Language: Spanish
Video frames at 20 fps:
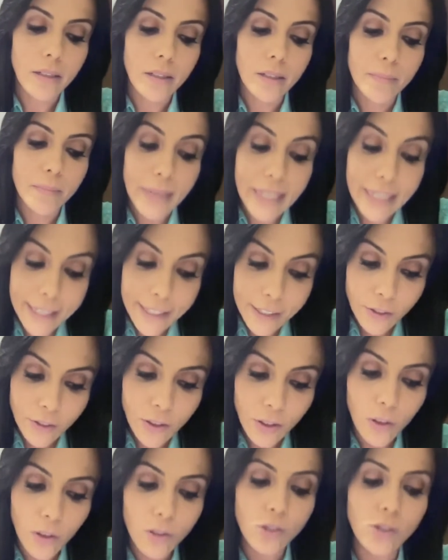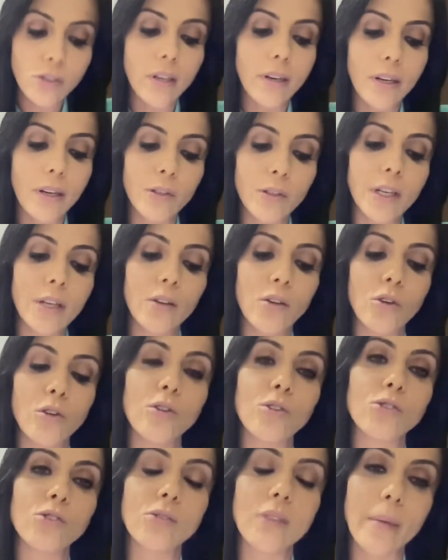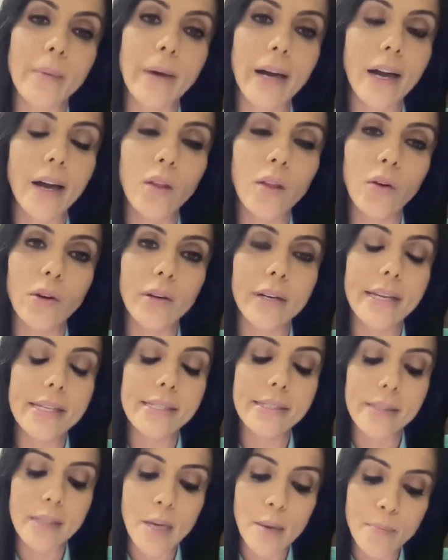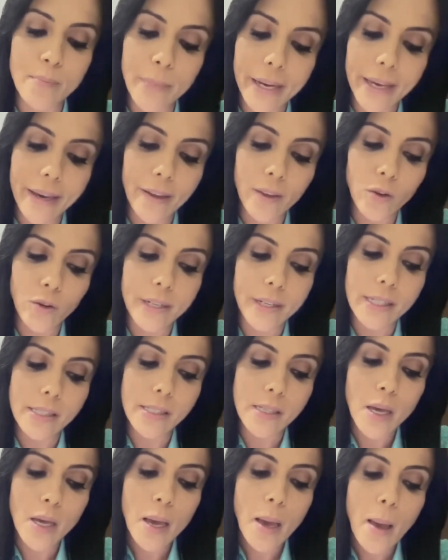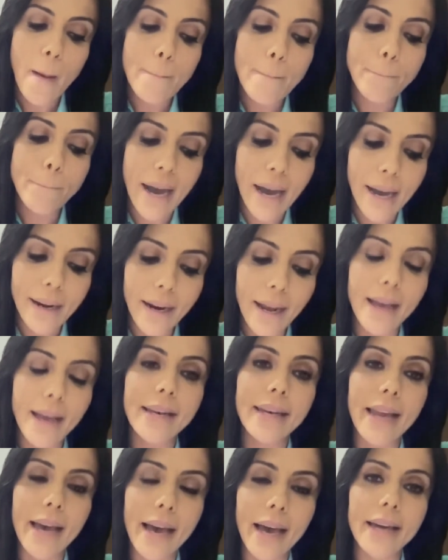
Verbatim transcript: ministro se reunieron con los trabajadores ni empleadores para la